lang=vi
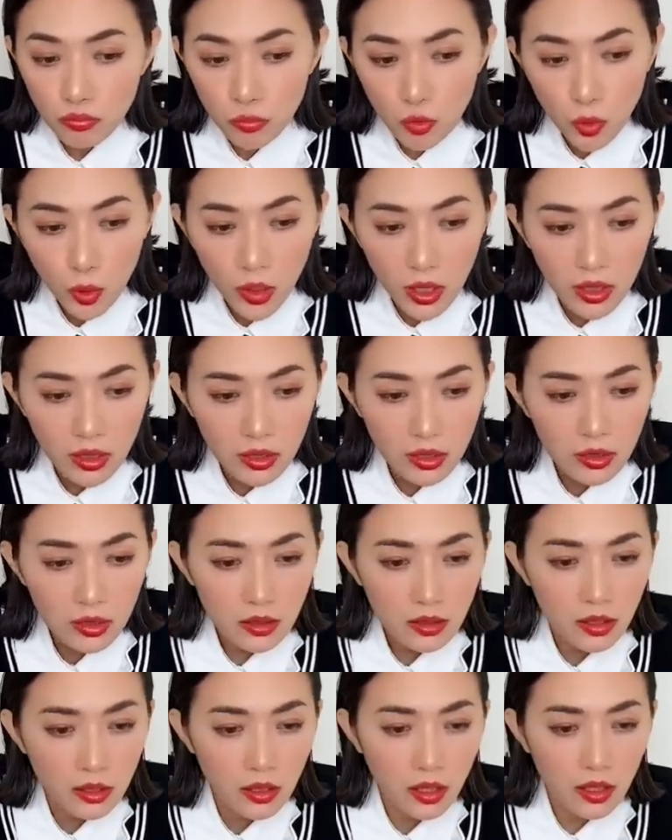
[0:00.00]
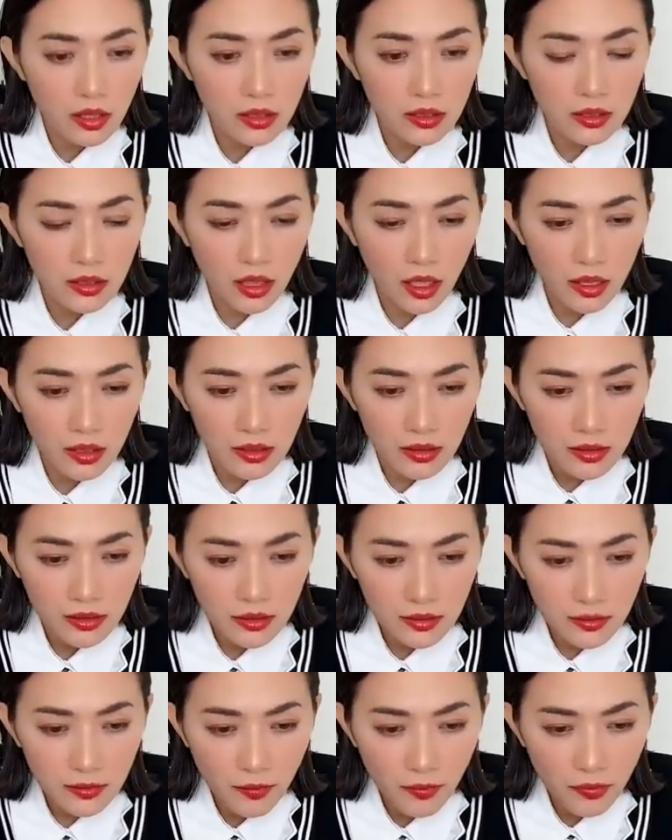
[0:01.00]
tuyến thượng thận
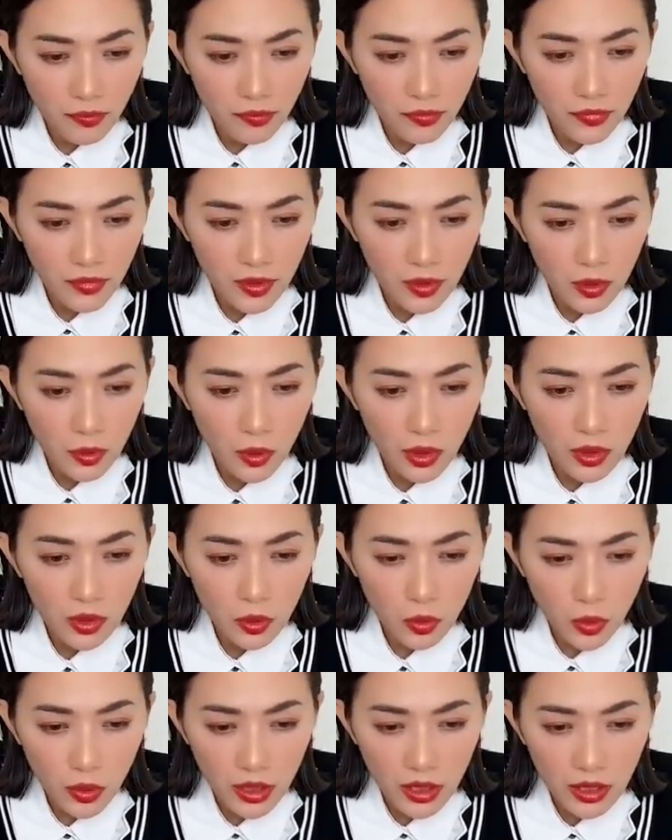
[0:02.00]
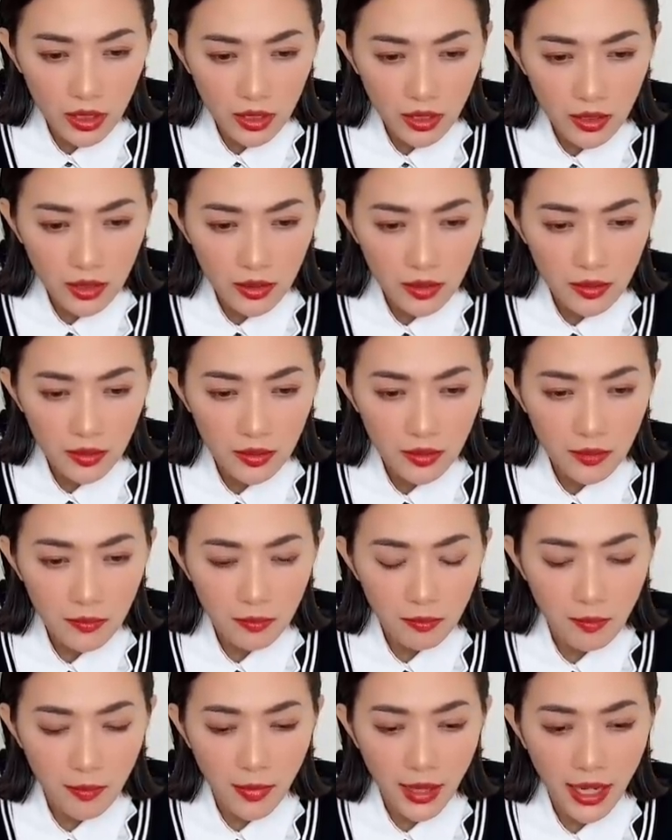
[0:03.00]
tuyến tụy,
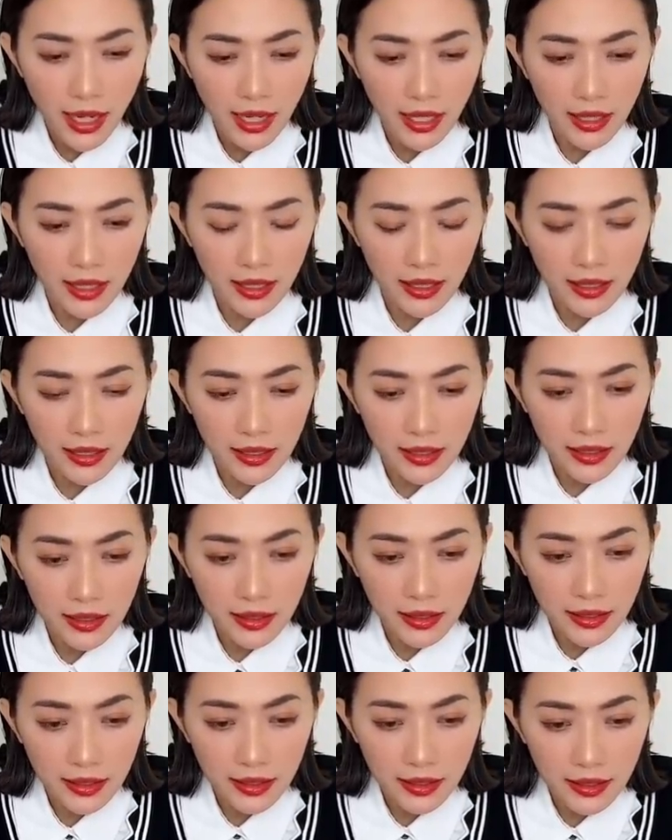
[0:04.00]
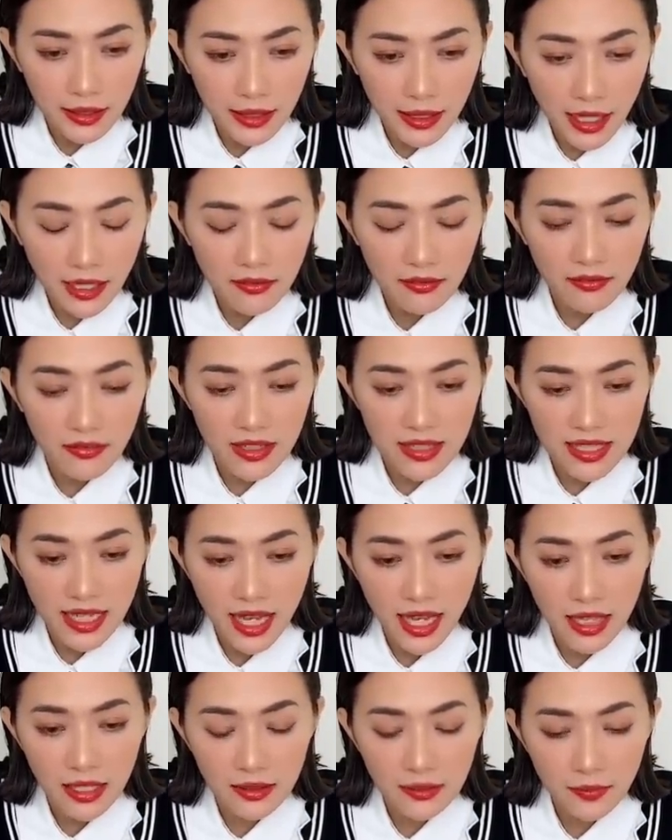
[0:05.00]
màng, ngăn và
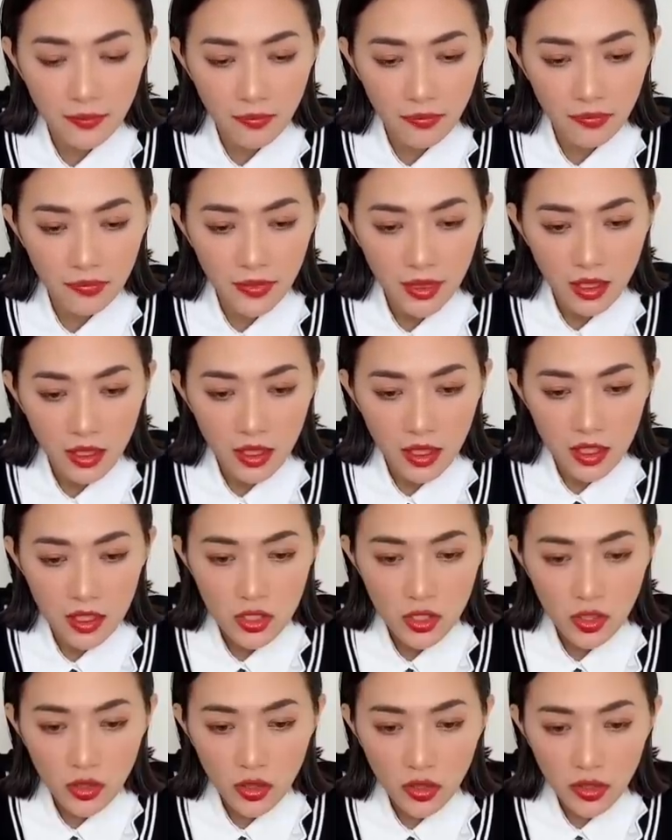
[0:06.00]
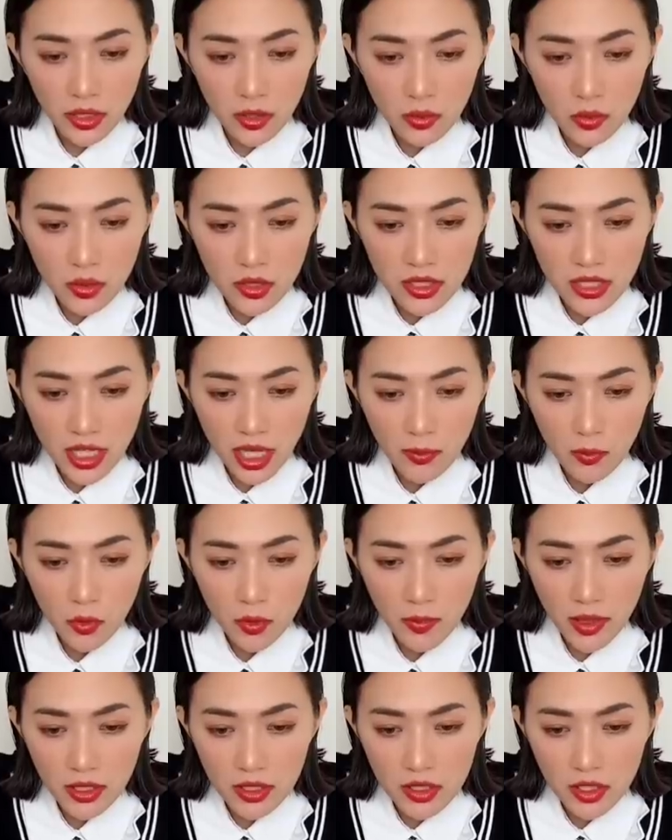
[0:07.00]
da. Do đó nếu luôn xa mũi
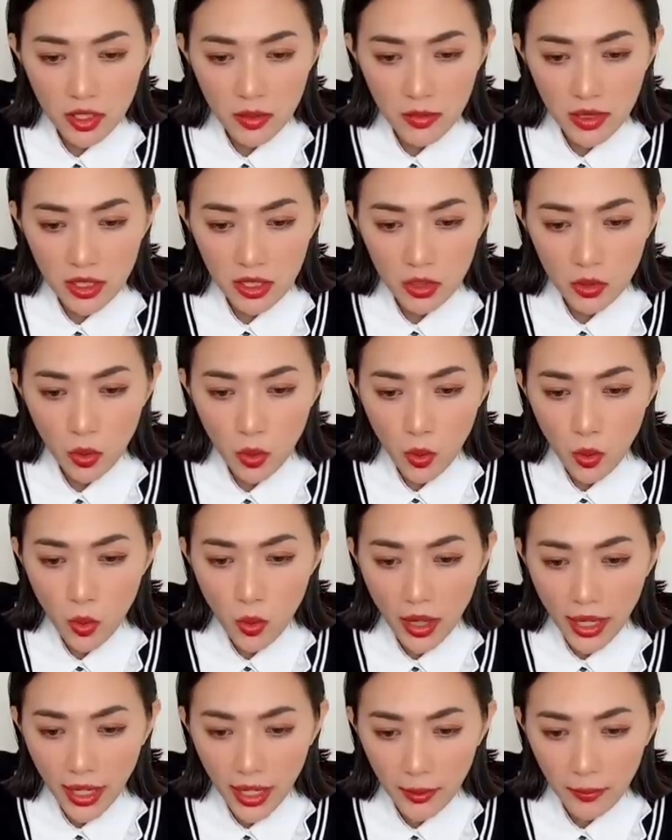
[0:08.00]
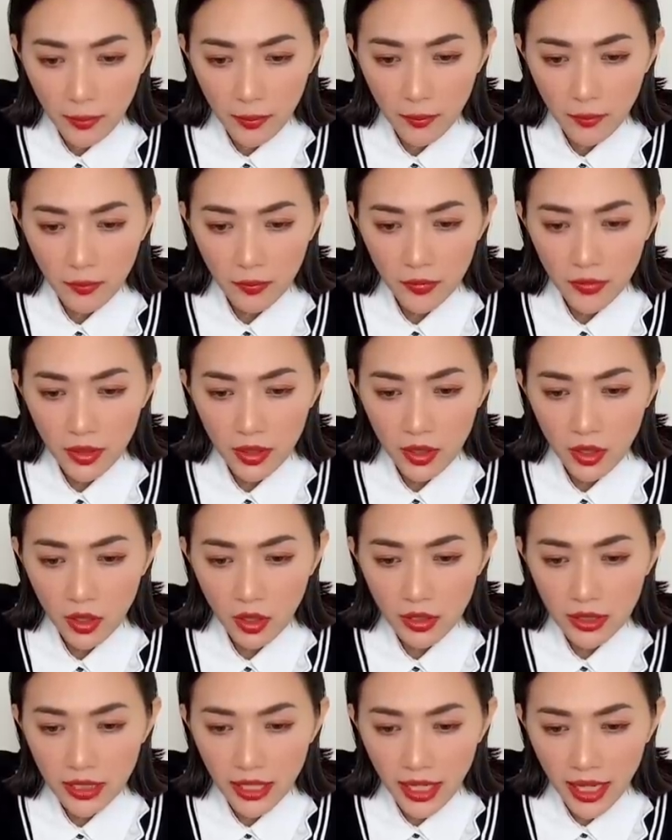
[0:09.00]
mặt trời bị thu hẹp có
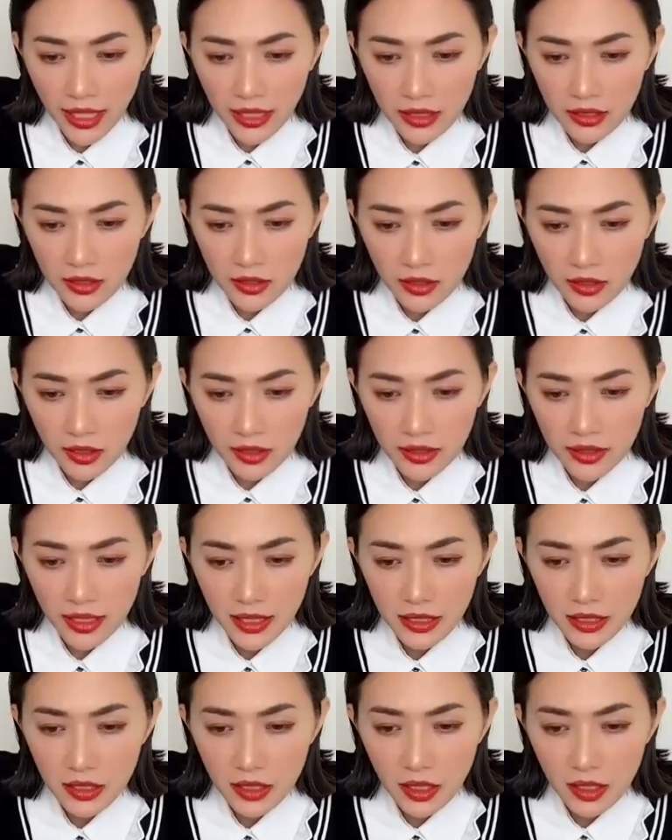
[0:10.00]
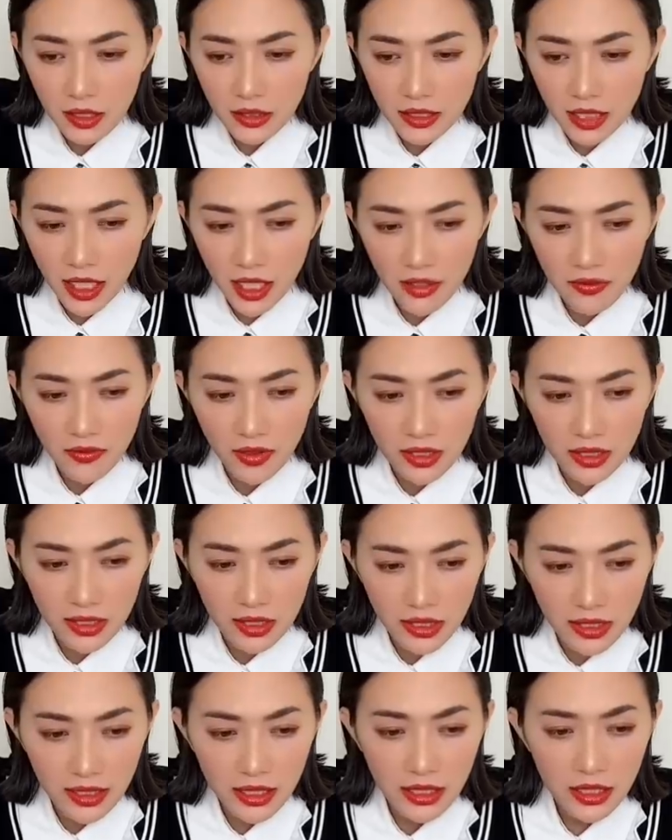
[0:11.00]
thể ảnh hưởng đến cơ thể vật
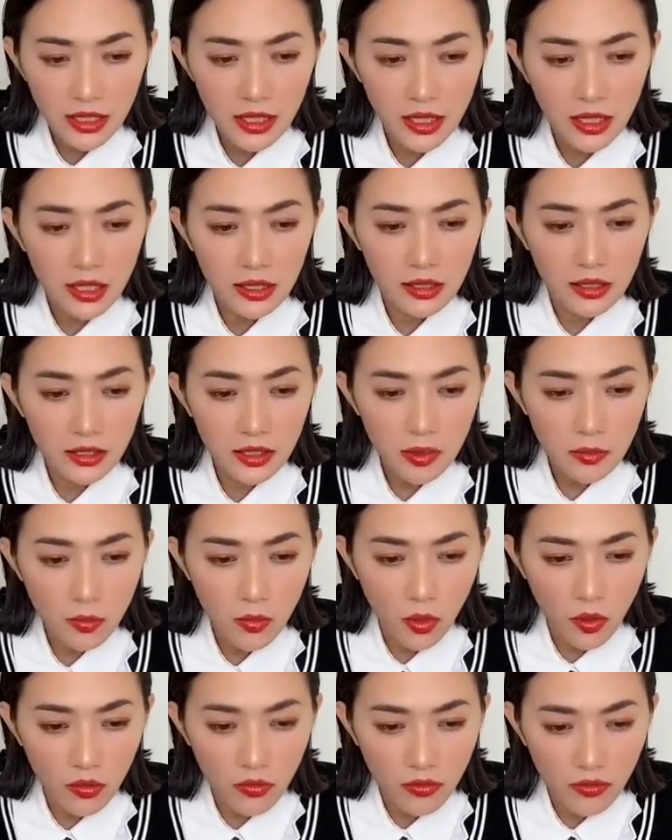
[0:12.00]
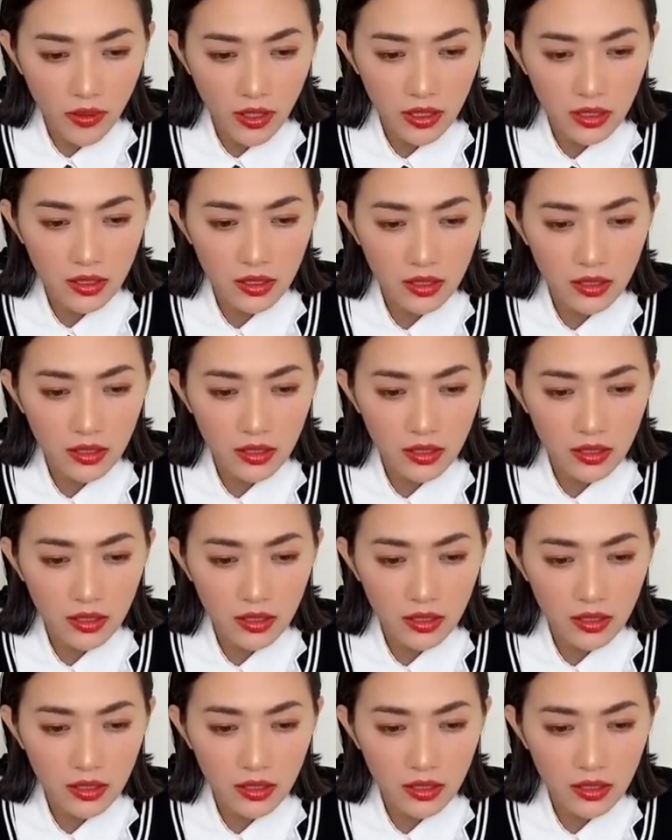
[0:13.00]
lý tới những bộ phận